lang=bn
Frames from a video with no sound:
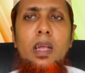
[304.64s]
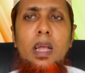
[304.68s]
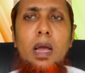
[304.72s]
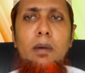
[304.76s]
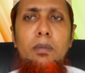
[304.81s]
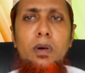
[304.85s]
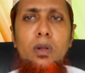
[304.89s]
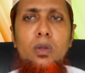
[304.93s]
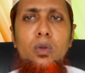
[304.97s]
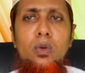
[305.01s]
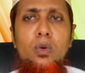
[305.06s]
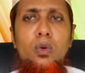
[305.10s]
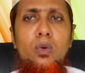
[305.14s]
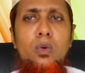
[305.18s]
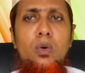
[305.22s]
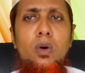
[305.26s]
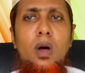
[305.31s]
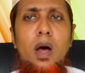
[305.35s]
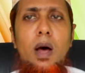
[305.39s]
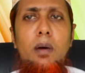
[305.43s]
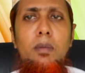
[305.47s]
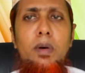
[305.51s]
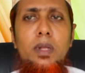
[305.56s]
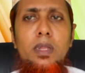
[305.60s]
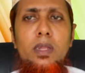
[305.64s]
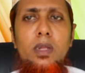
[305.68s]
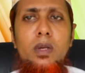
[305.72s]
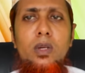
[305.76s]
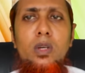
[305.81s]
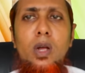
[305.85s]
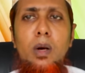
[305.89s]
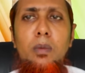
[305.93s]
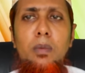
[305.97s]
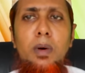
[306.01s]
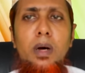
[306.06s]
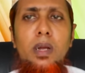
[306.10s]
খাবার দুটো আমাদের
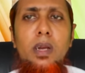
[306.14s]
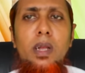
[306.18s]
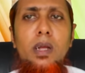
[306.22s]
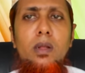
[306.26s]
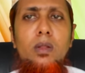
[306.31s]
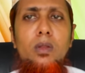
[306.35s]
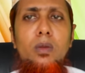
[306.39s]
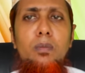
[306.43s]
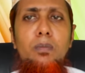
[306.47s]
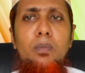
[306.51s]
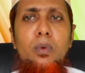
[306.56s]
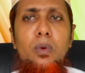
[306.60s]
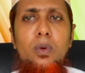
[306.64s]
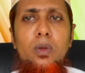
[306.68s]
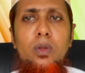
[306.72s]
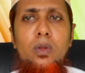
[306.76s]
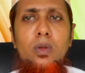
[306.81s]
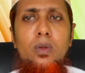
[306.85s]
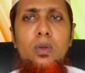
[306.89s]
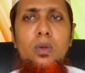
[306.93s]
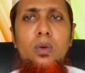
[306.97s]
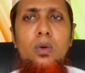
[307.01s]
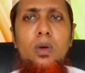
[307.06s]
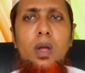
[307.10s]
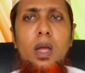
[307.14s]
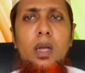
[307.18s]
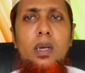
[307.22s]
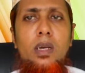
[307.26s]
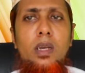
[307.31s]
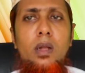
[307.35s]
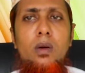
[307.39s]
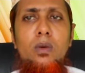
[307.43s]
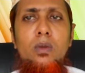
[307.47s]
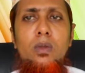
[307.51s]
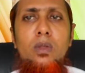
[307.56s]
সবার একদম পরিচিত একটা